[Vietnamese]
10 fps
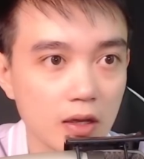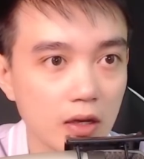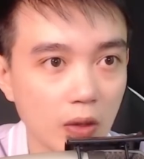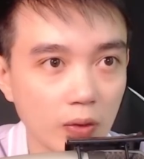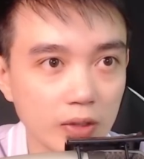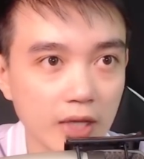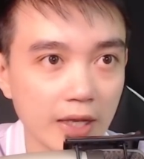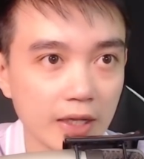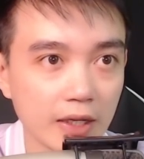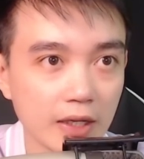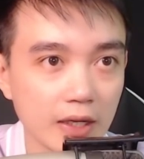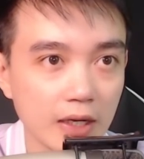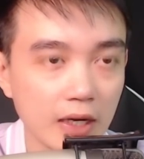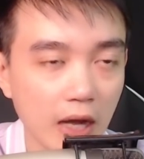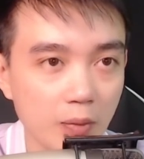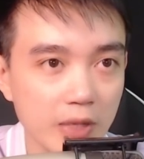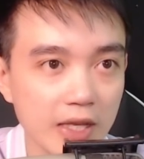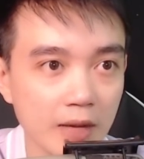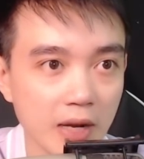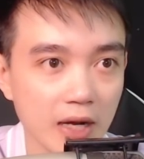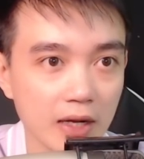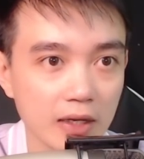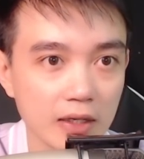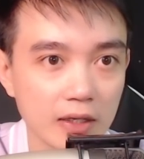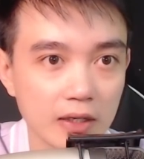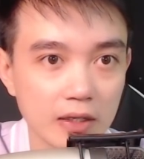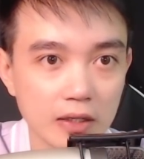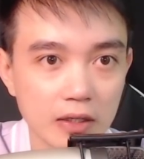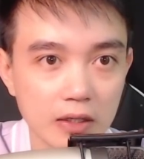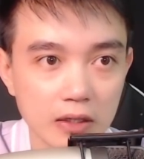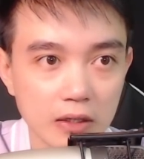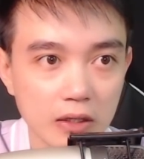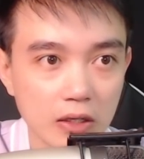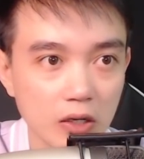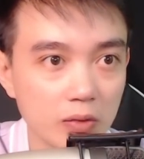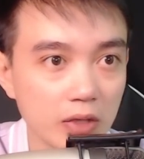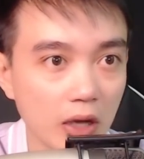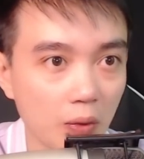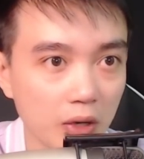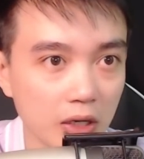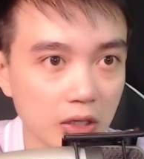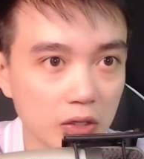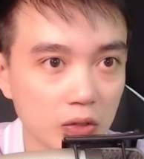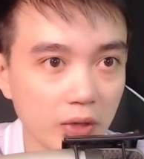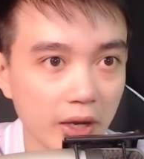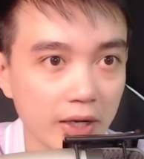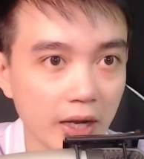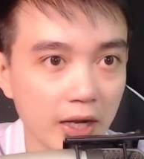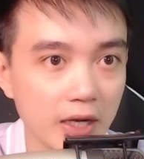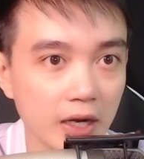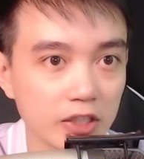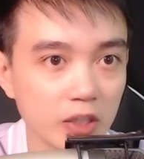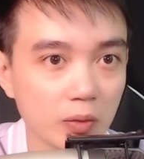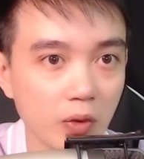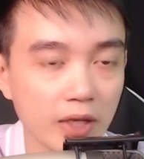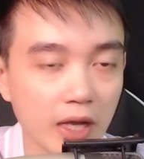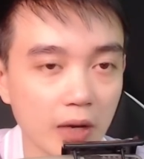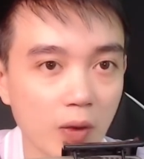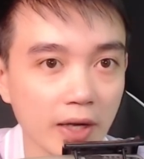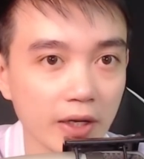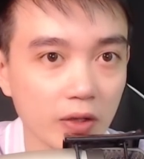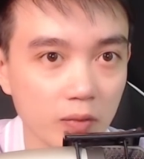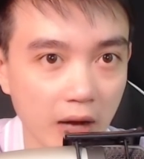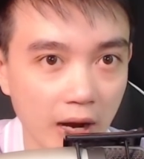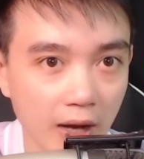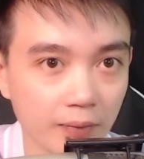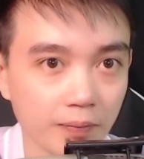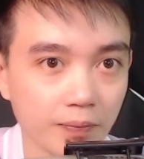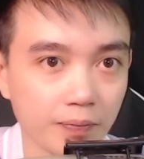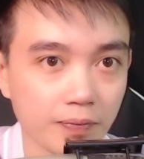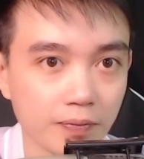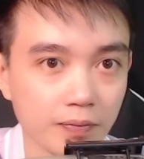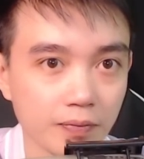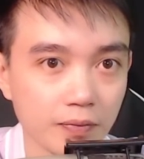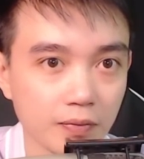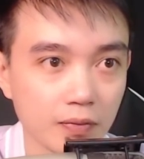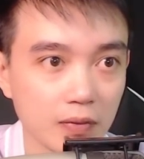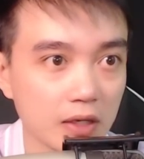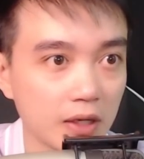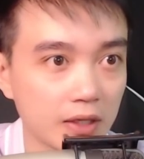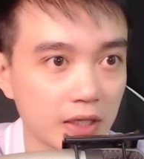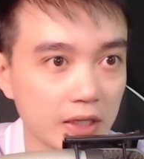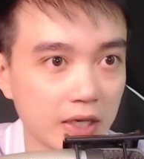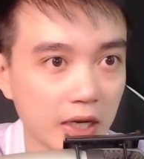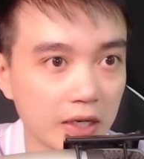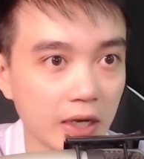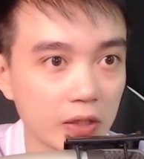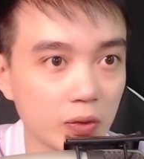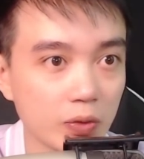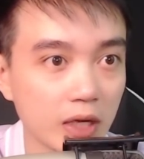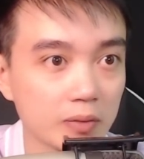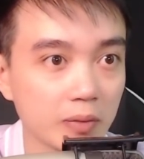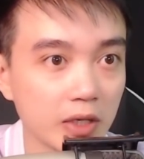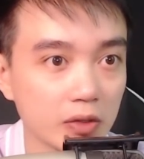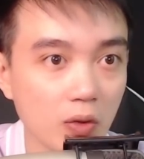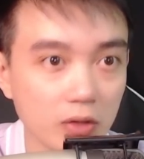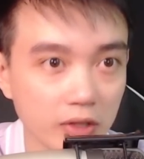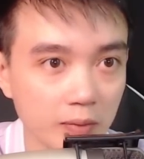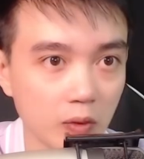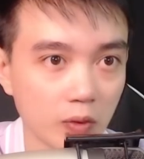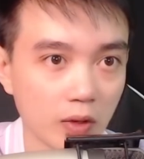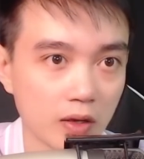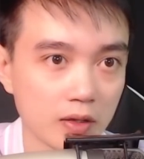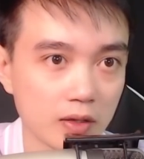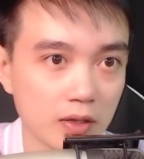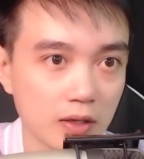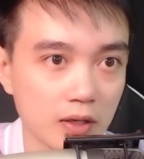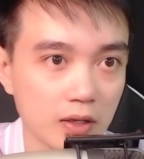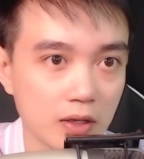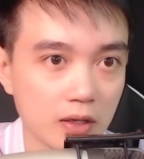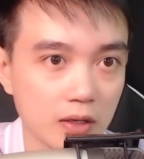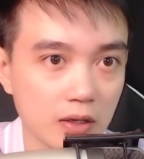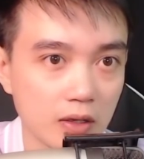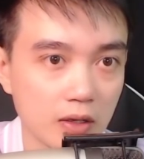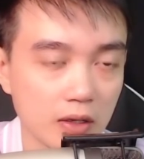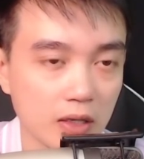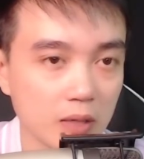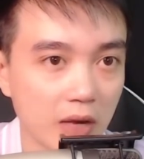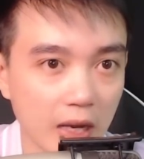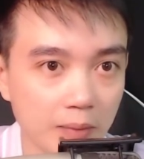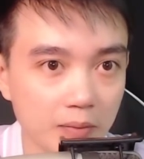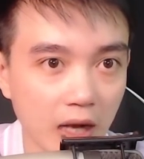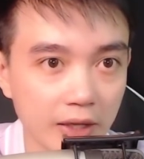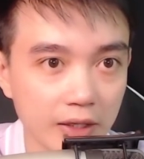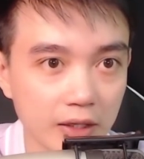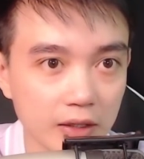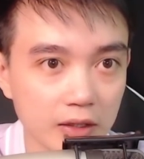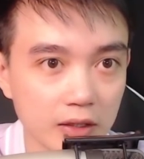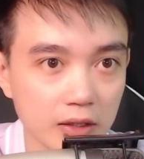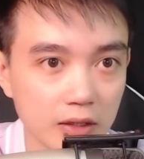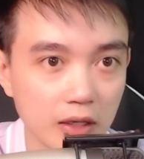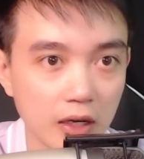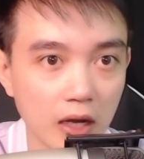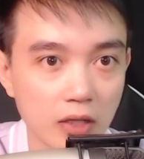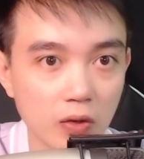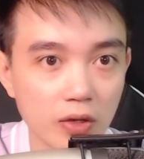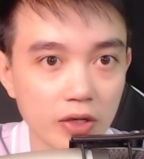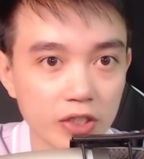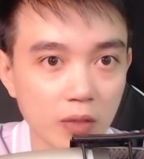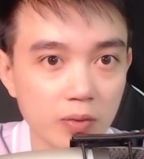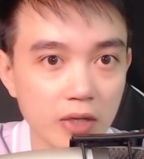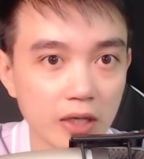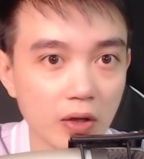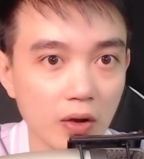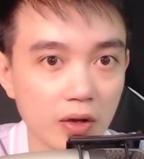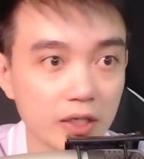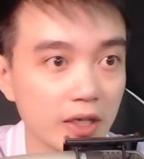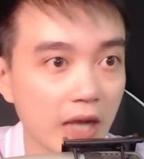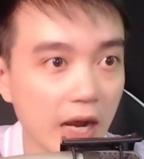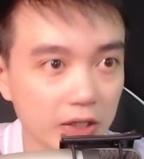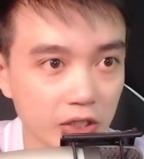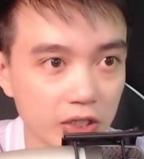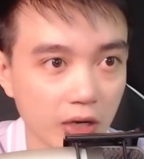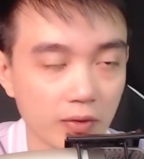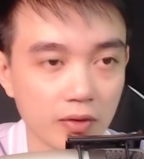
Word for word: Nói tới đây, lão mới nhăn mặt. Lúc đầu tôi nghe kể là ở trong ngôi nhà quan này có ma, thế nên khi thấy cảnh này tôi giật mình thốt tìm luôn đó. Nhưng mà ngẫm lại thì lỡ có người sống gần đó chơi ác thì sao?